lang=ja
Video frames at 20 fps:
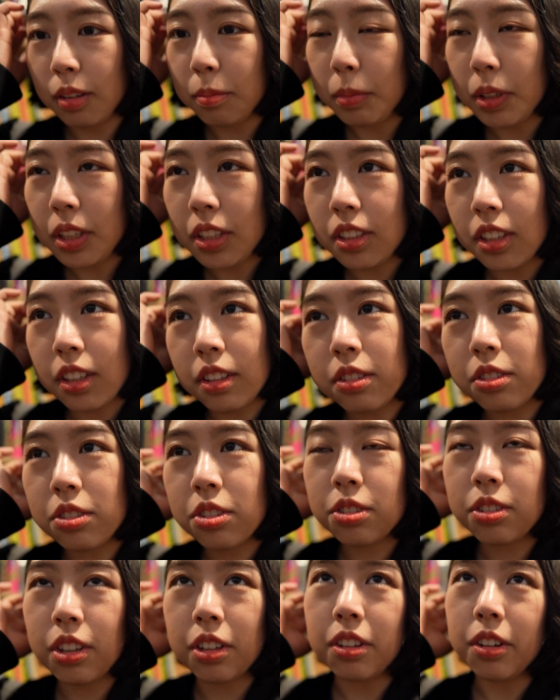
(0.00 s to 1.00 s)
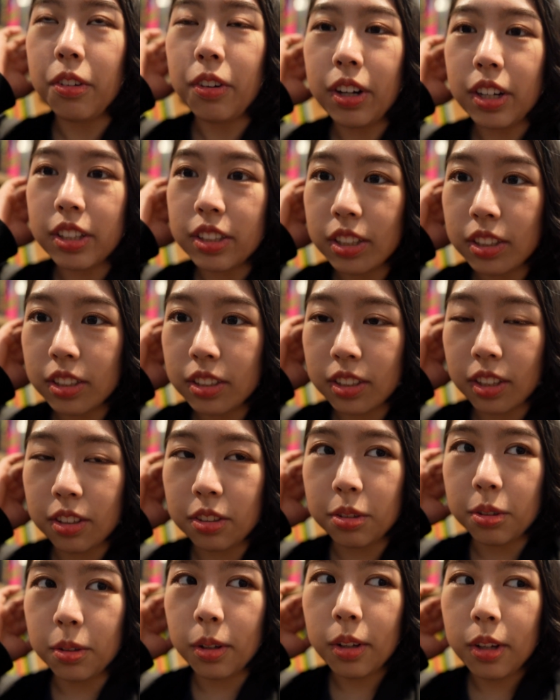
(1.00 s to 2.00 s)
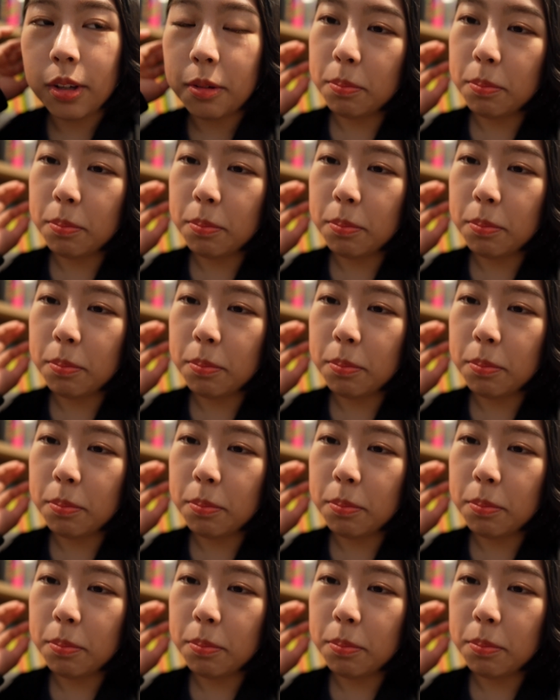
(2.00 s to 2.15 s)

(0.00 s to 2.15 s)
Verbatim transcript: ミーティング中なのかわかんないんですけど